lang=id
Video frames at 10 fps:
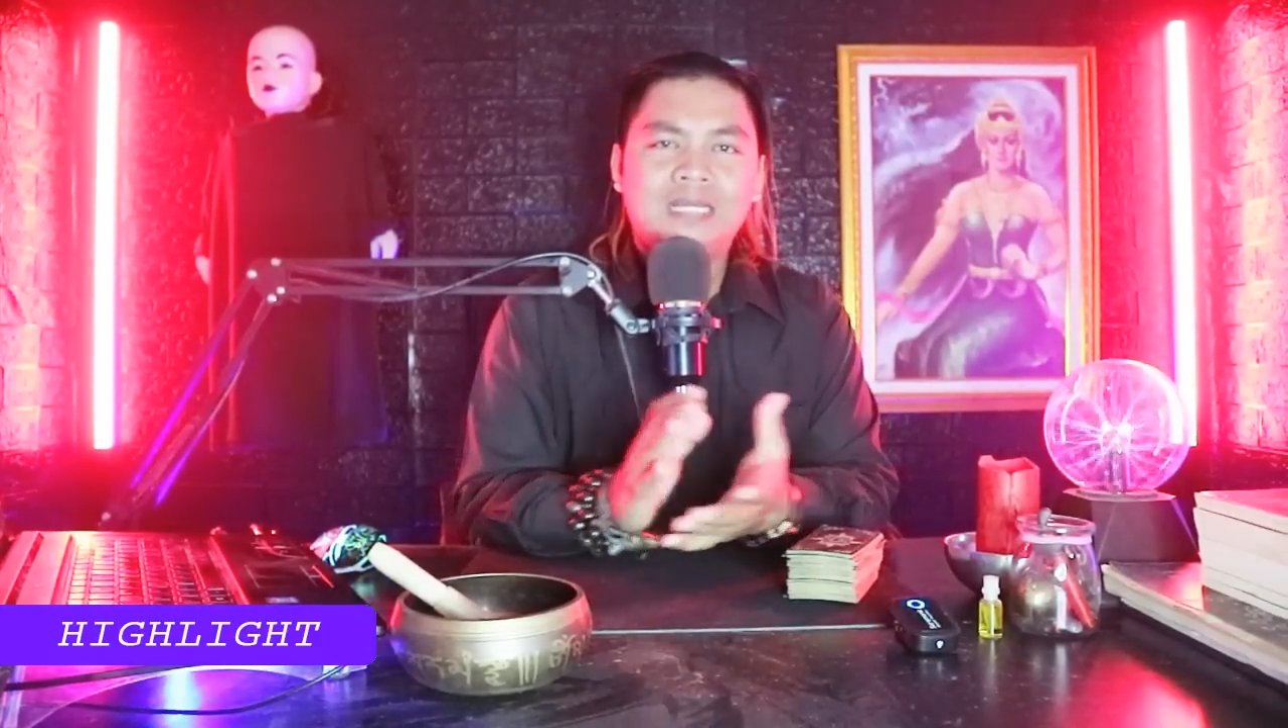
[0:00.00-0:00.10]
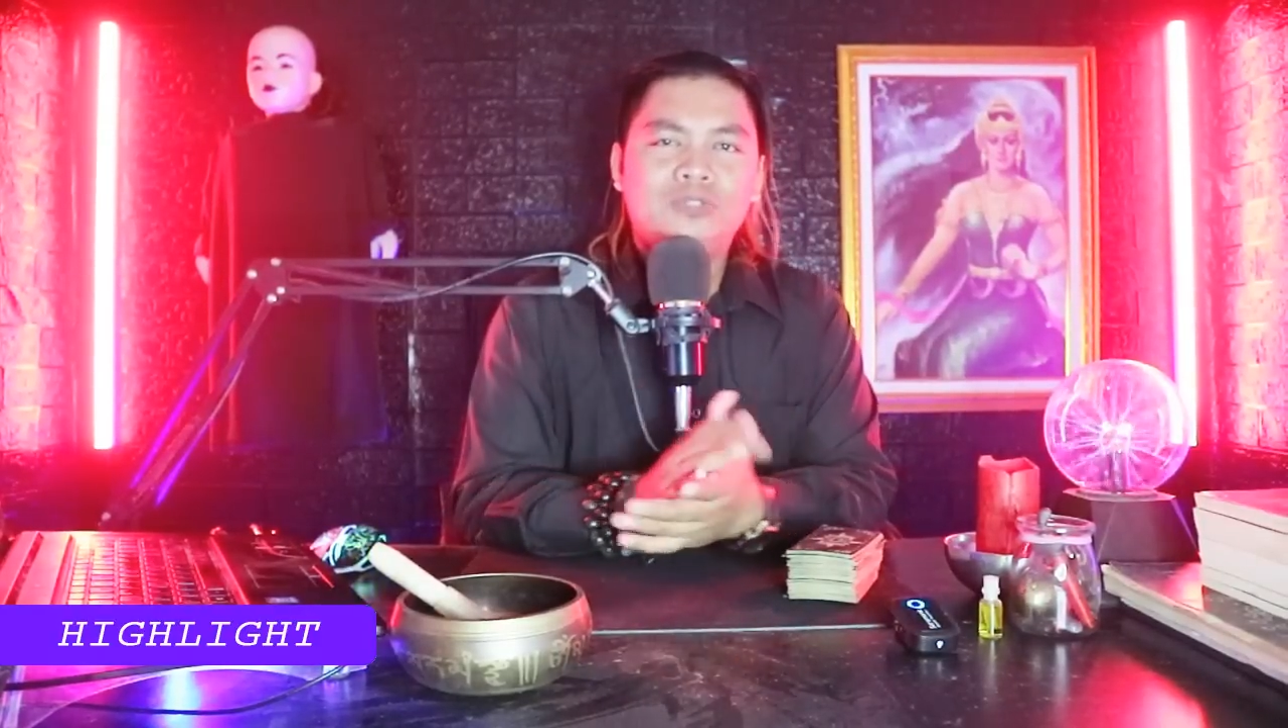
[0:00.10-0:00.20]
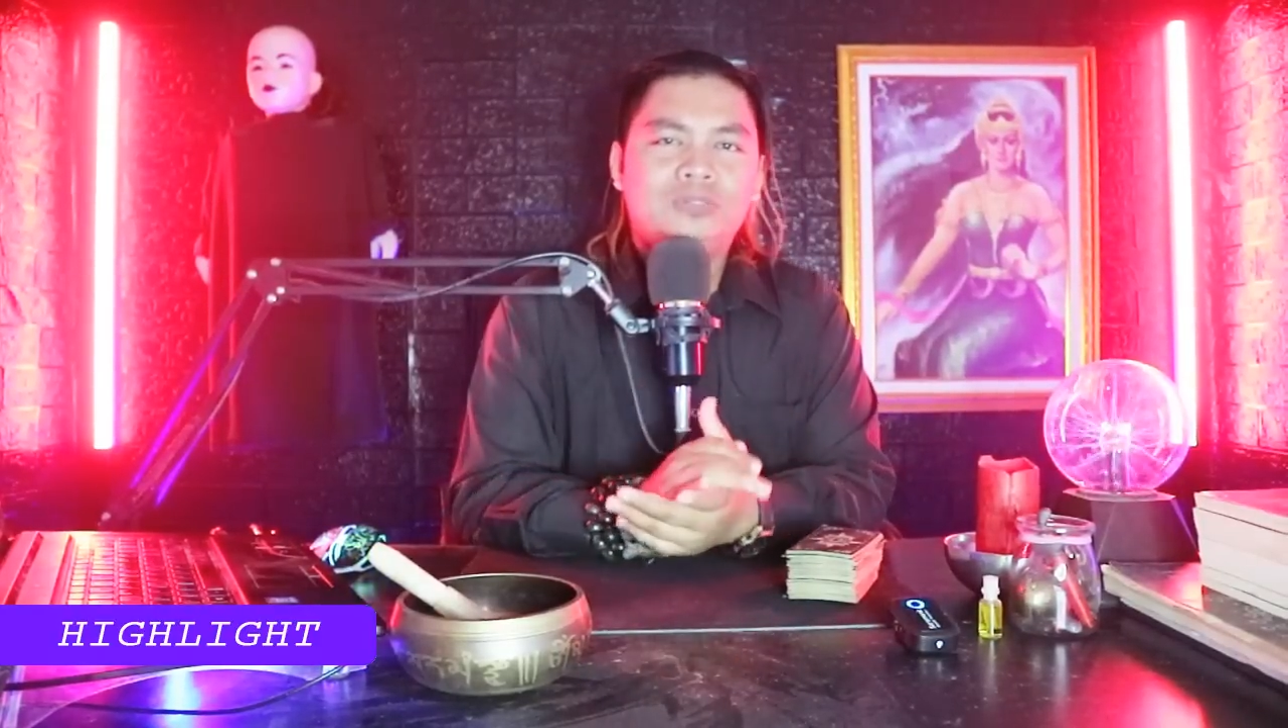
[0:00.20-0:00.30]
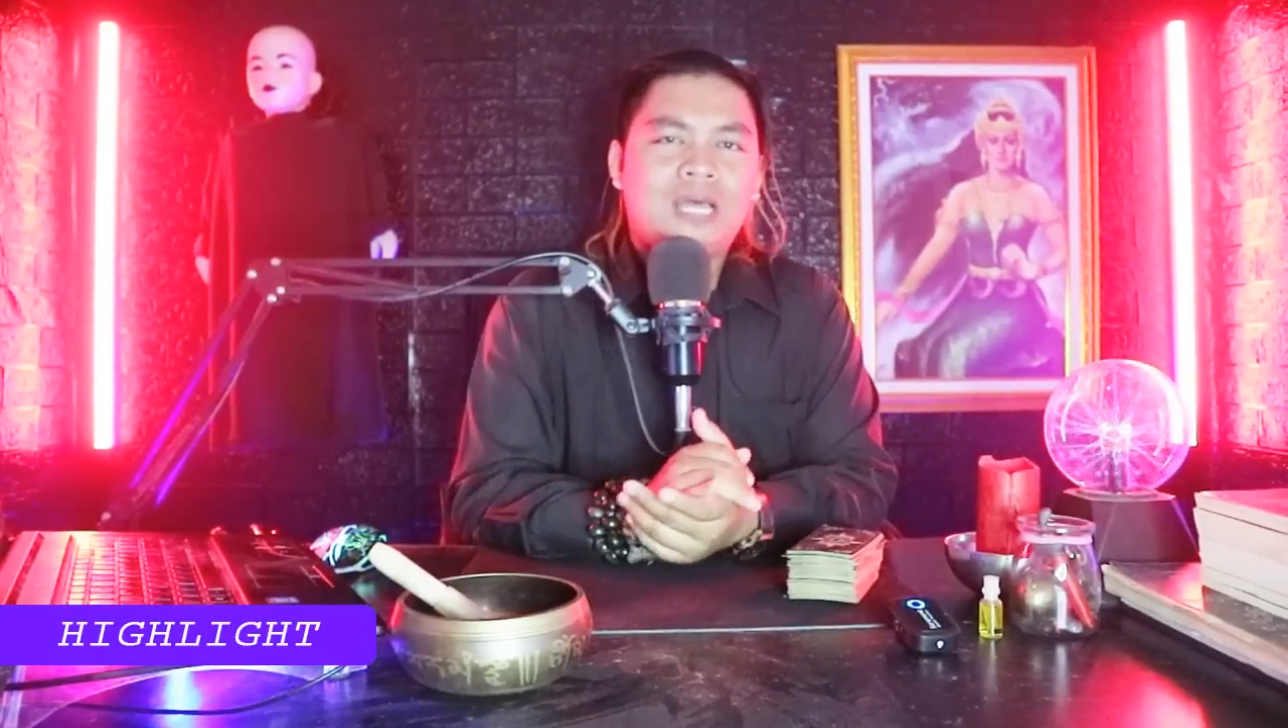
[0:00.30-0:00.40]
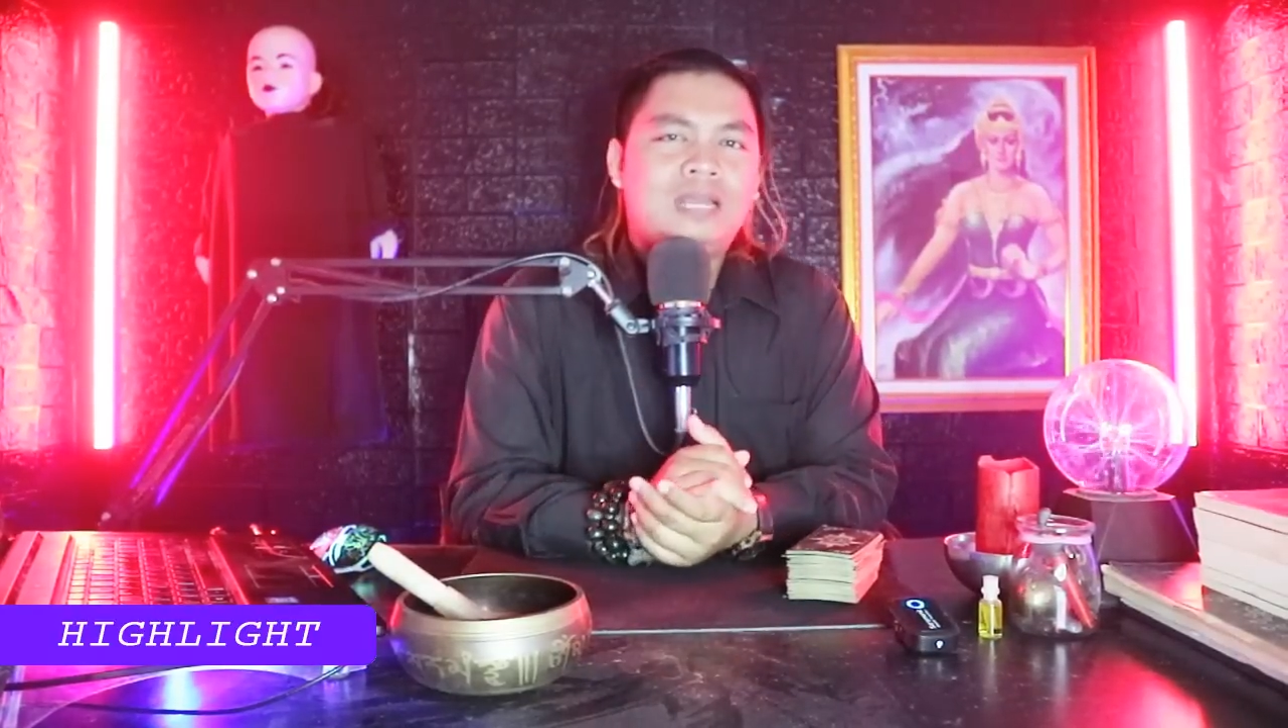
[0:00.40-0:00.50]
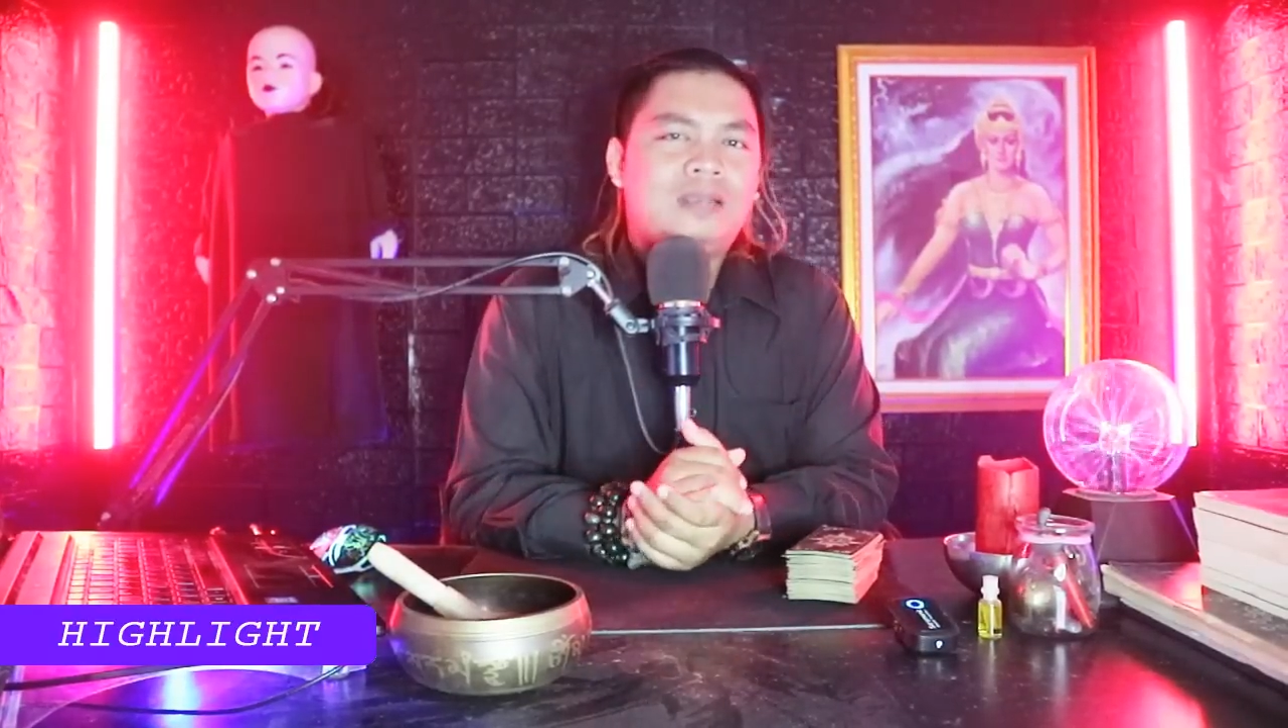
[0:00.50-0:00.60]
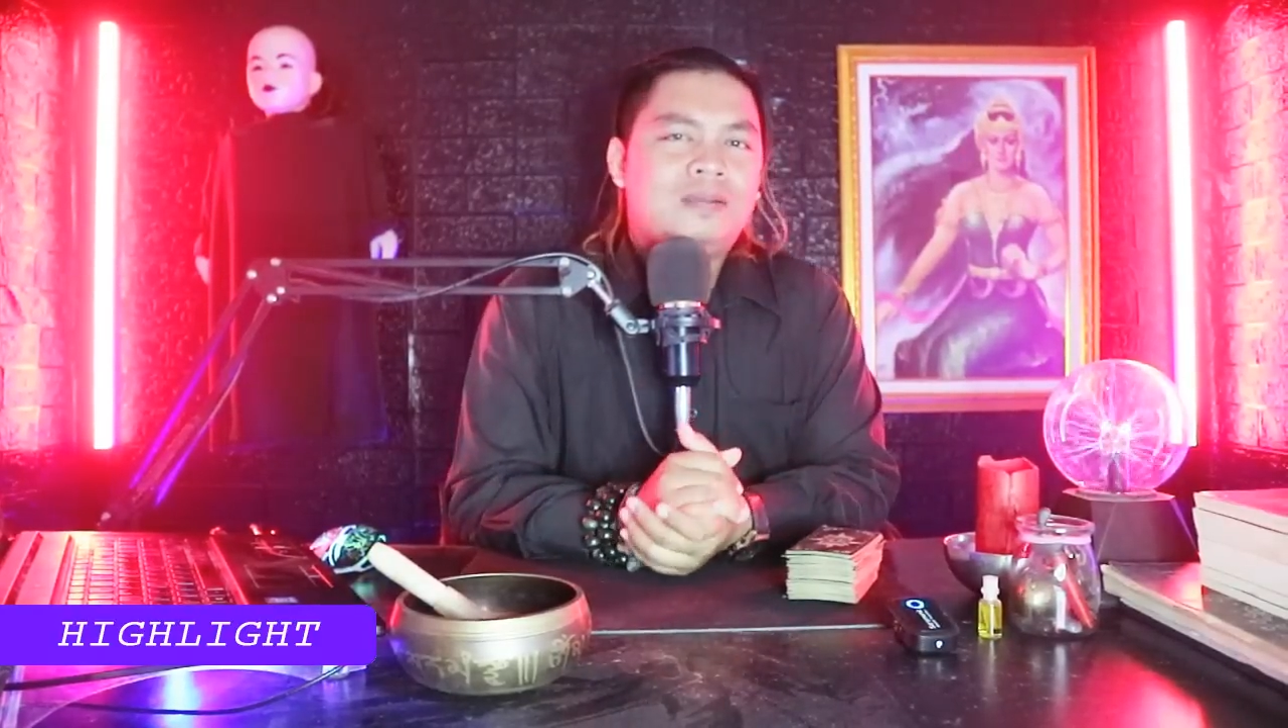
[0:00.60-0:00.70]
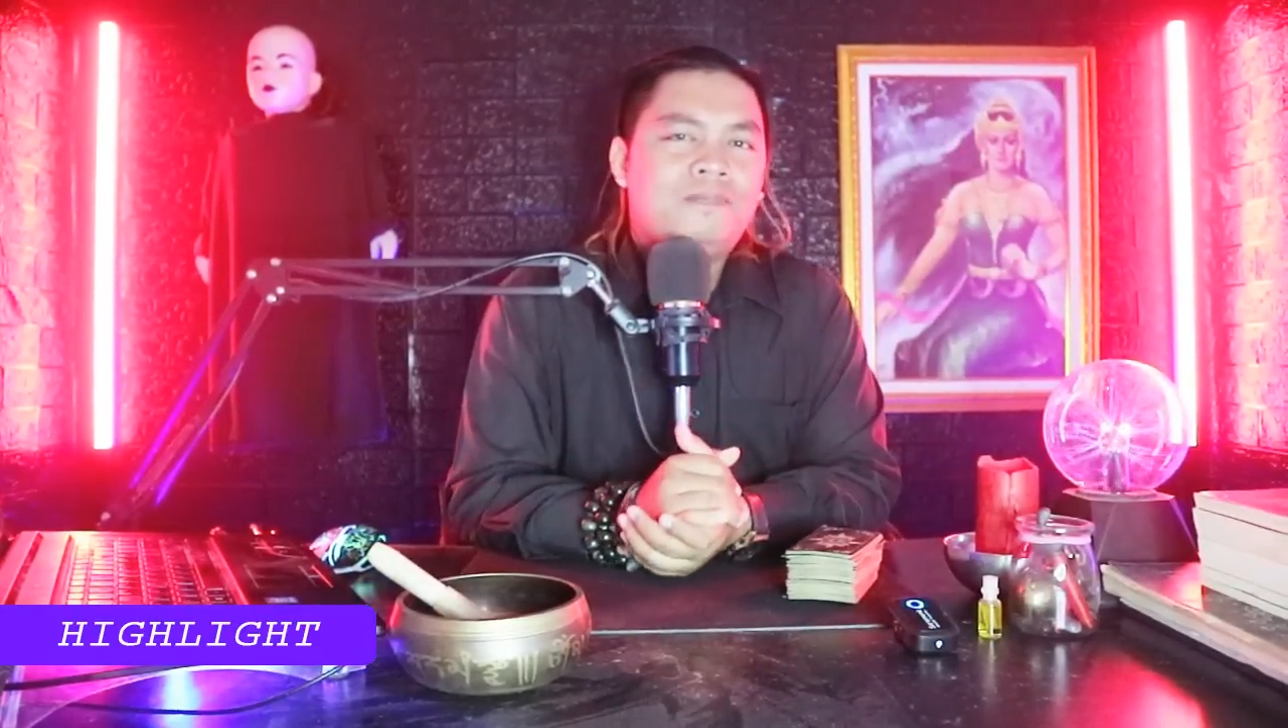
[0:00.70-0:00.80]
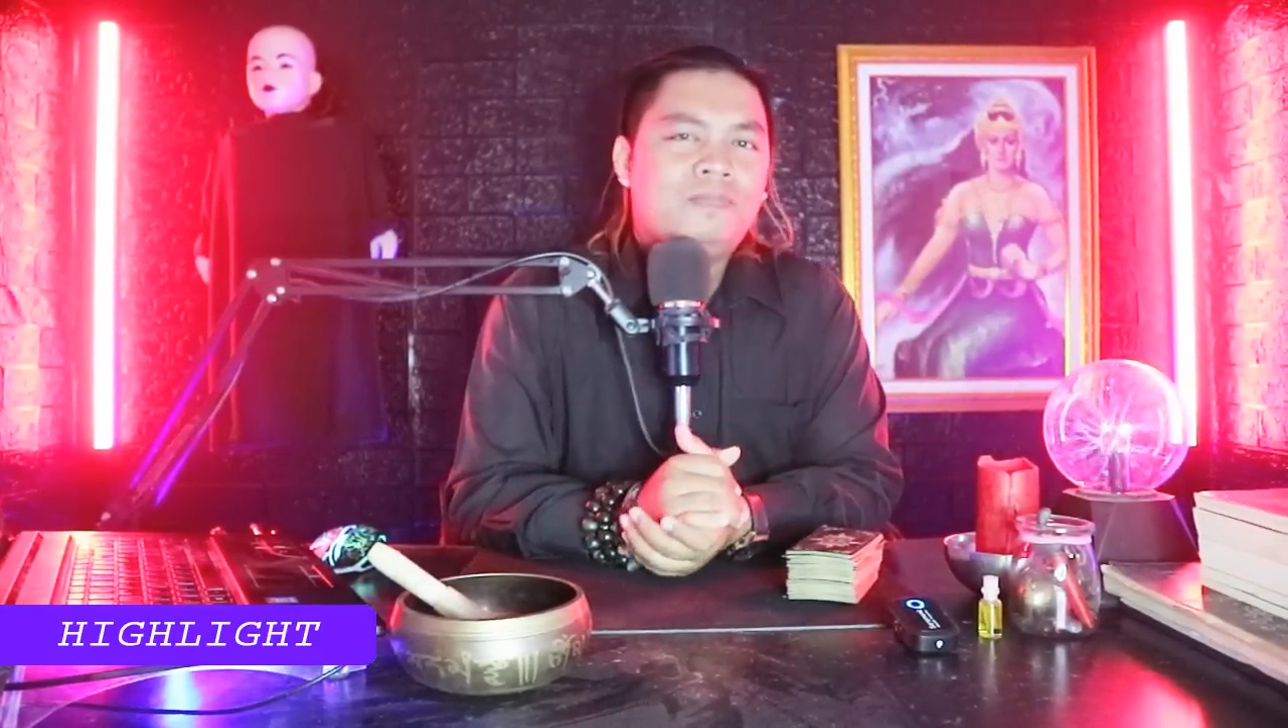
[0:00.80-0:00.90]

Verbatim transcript: kejutan